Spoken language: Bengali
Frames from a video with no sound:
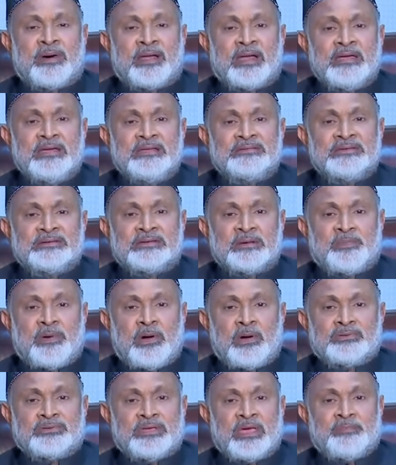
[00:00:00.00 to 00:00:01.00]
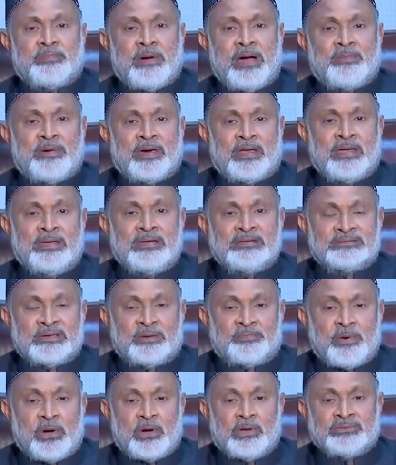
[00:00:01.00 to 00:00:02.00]
বাড়াইলে যেটা পাওয়া যায় পা বাড়াইলে
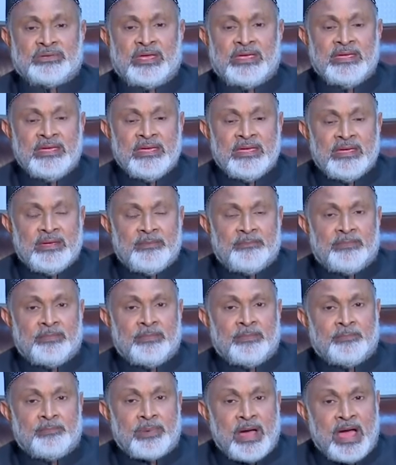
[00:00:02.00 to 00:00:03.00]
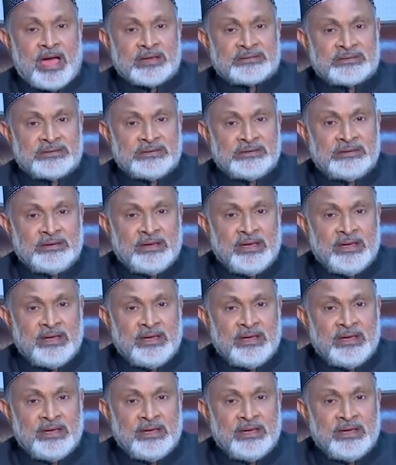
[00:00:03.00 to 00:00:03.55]
যা পাওয়া যায় আশি